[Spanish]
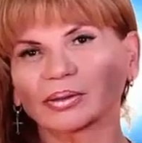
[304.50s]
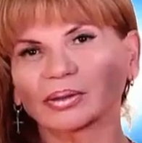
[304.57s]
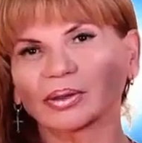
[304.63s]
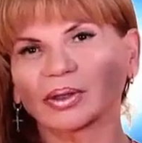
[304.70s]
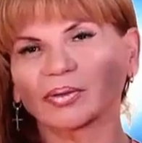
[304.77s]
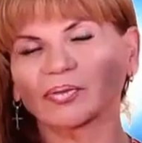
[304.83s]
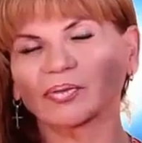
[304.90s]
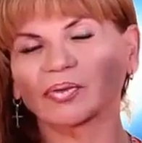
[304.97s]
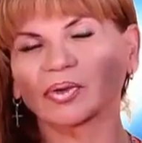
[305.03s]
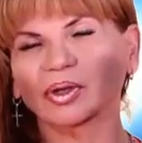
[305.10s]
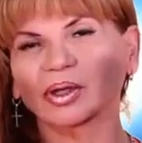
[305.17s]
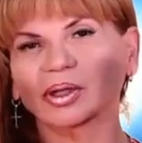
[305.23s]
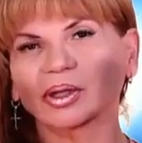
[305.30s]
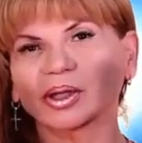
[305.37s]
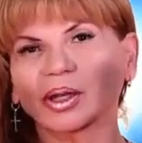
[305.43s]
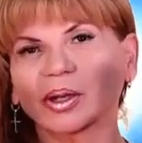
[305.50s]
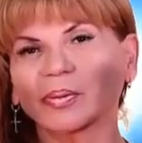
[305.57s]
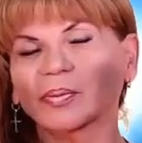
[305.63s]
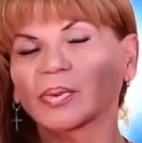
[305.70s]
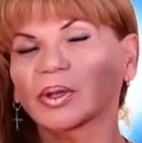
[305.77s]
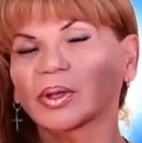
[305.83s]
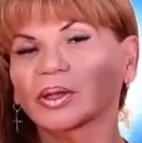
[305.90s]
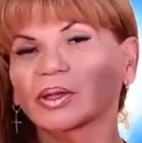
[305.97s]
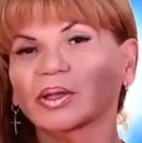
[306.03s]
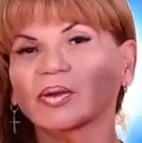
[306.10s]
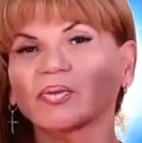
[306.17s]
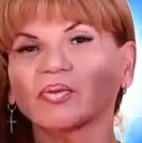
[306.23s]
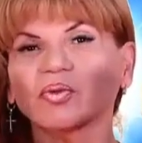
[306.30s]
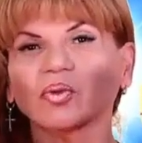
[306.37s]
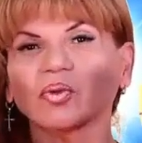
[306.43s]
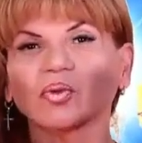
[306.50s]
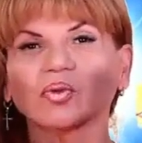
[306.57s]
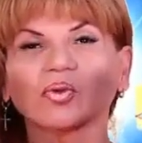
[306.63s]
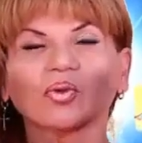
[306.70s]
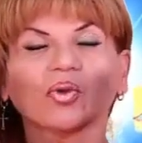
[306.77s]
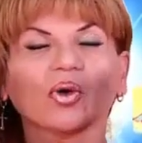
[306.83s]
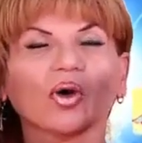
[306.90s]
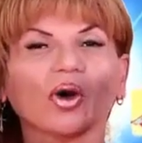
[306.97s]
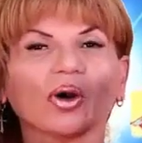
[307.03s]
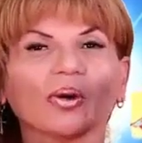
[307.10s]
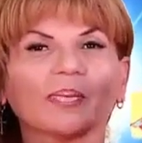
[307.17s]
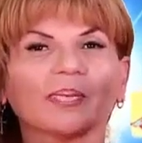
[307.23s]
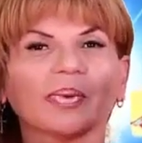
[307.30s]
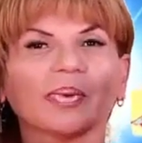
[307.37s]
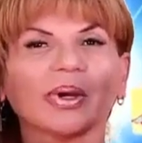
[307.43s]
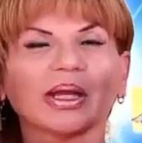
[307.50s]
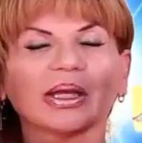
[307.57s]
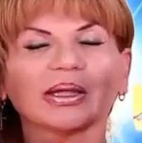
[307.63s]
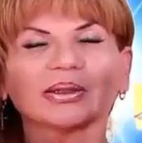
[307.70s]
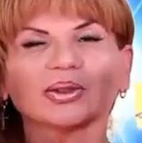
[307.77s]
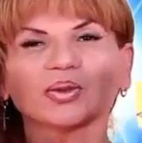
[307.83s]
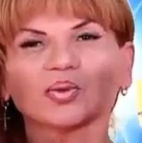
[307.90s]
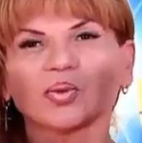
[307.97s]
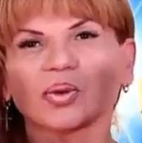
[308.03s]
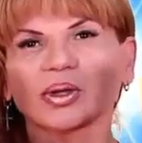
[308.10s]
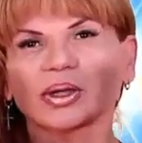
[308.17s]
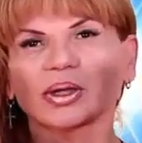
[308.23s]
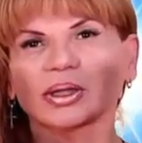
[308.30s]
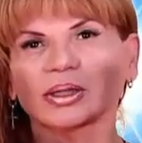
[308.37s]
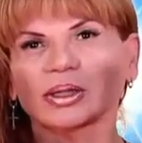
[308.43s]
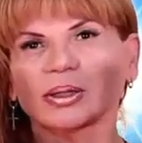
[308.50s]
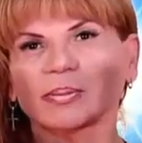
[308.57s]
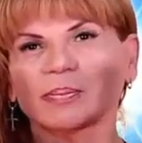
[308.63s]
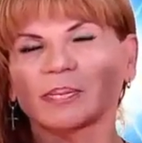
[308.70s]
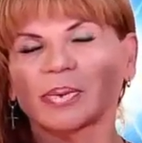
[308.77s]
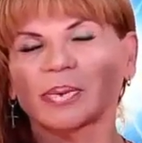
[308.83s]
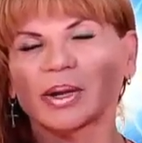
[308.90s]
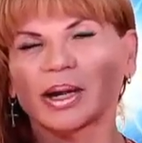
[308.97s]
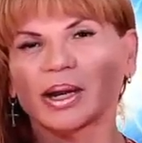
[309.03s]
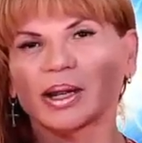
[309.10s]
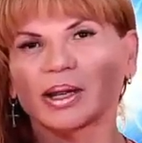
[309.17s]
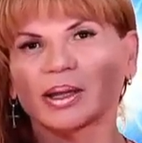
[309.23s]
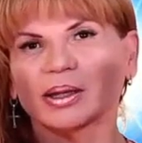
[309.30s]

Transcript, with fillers: de julio al 23 de agosto, este es tu signo Leo. Cuando hoy te